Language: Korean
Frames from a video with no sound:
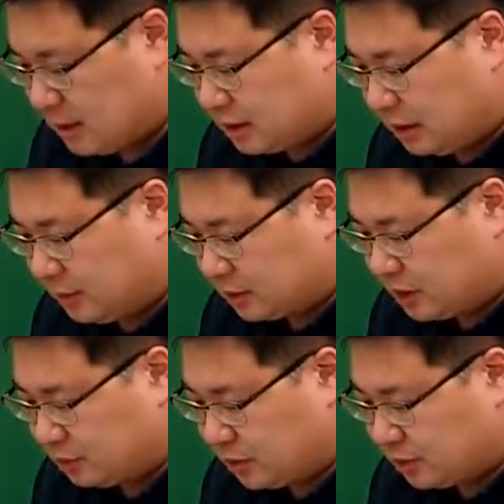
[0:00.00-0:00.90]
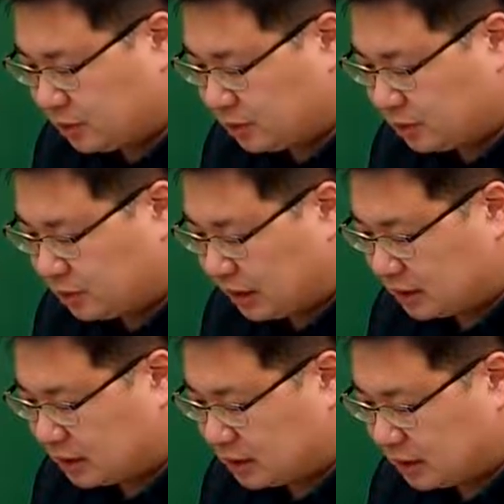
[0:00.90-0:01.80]
2번, 채무의 성질 또는
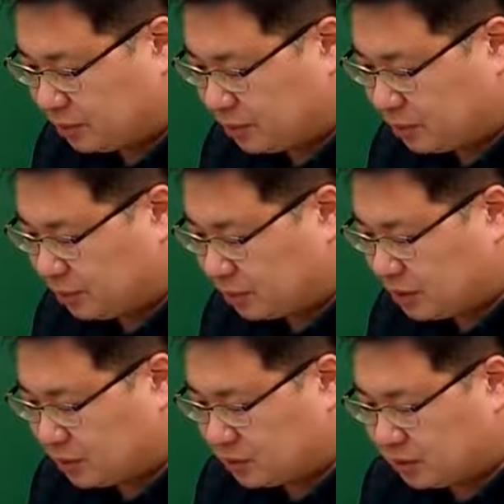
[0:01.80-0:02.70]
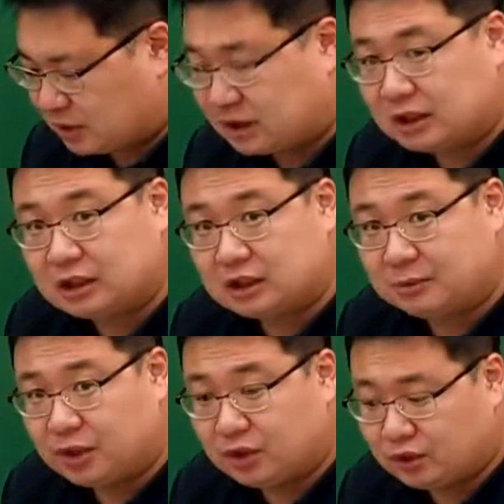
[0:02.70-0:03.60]
당사자 의사표시로 변제 장소를 정하지
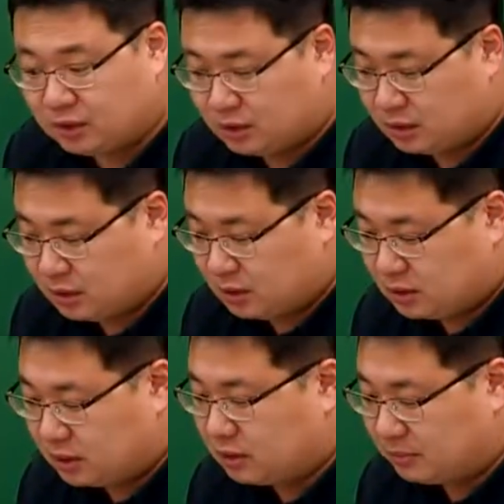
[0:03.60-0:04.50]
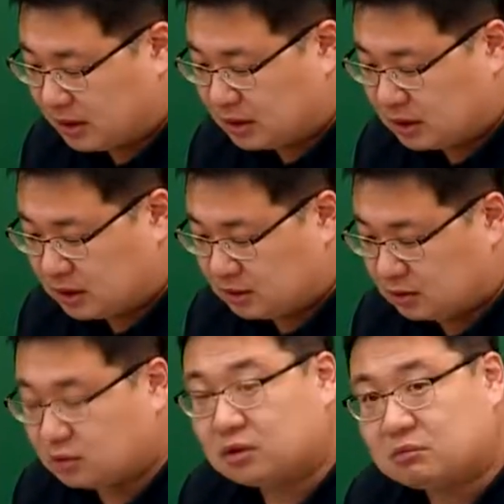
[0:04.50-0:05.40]
아니하였다면 성립 당시, 그렇죠?
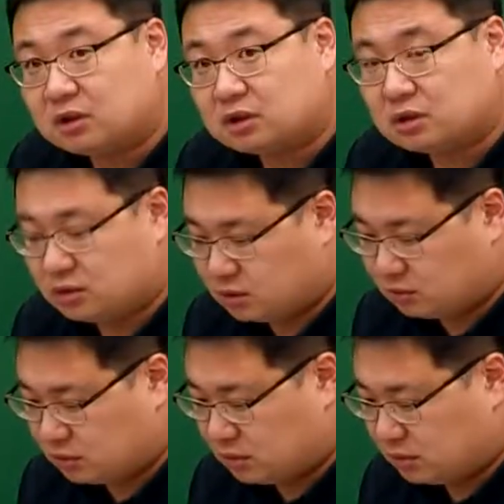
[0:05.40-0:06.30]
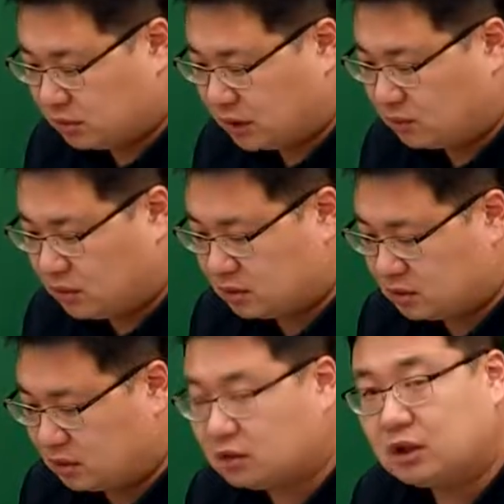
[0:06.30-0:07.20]
성립 당시. 특정물은 채권
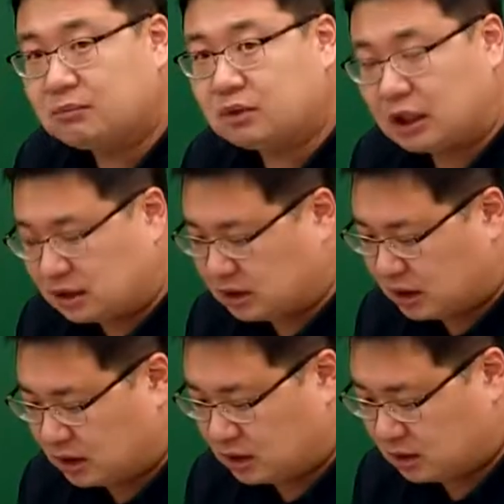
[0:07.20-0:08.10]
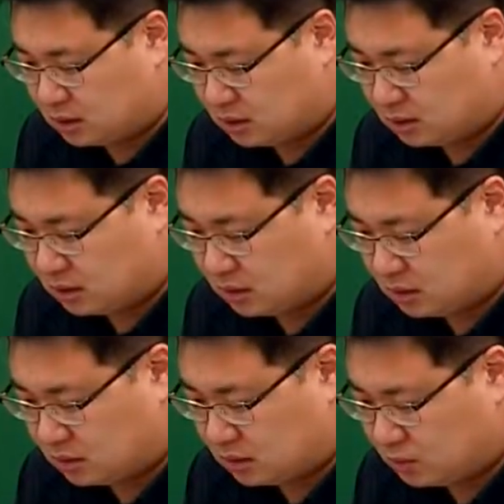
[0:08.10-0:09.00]
성립 당시에
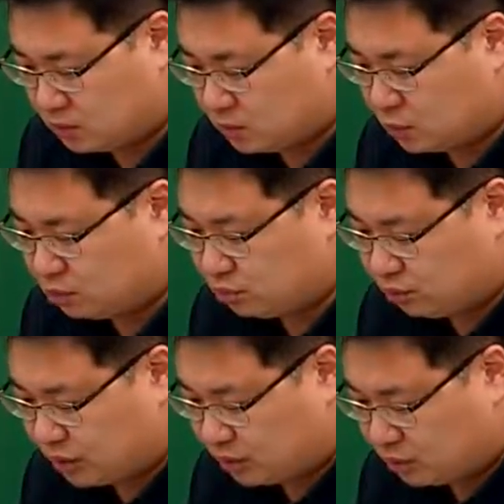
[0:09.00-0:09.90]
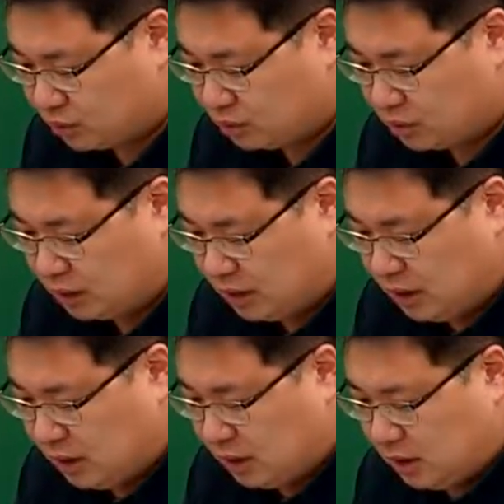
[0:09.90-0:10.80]
조문 문제죠.
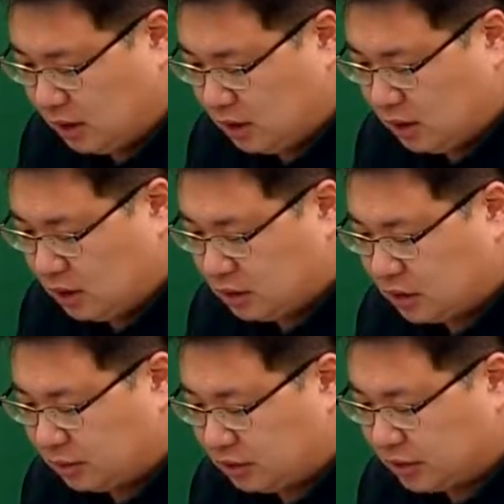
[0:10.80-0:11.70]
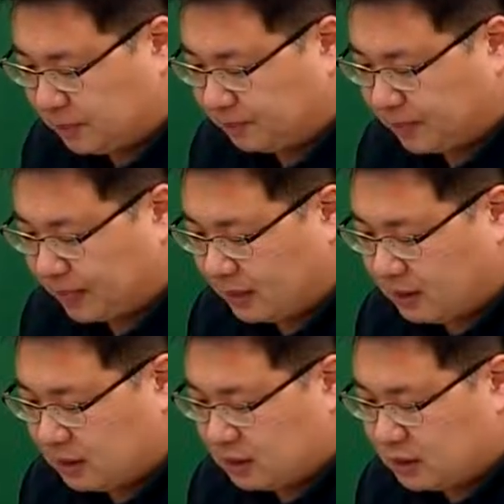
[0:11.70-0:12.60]
3번째,
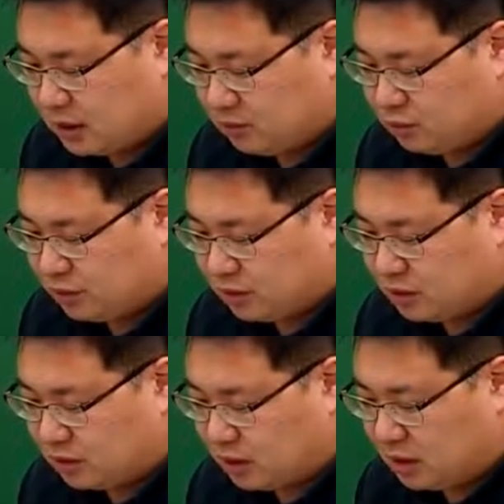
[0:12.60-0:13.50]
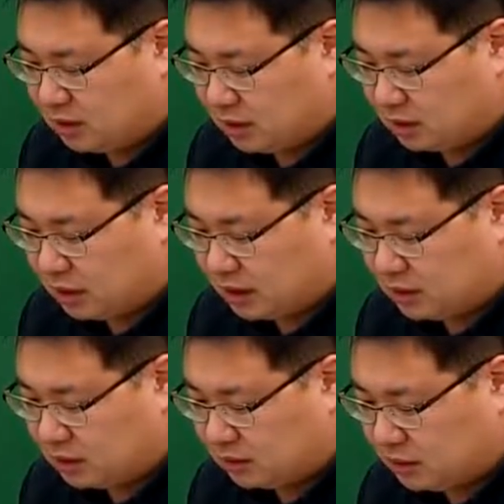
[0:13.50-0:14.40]
채무 변제와 관련하여 다른
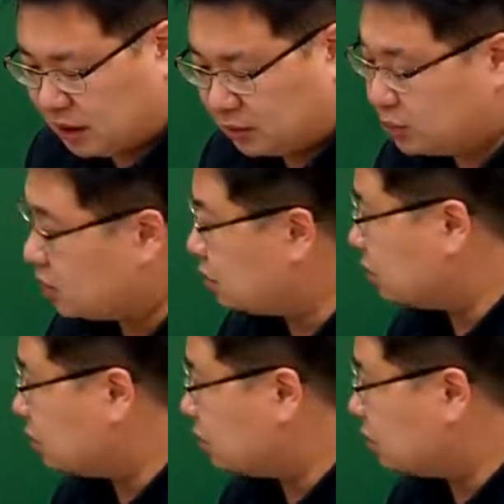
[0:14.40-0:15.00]
채권을 양도하는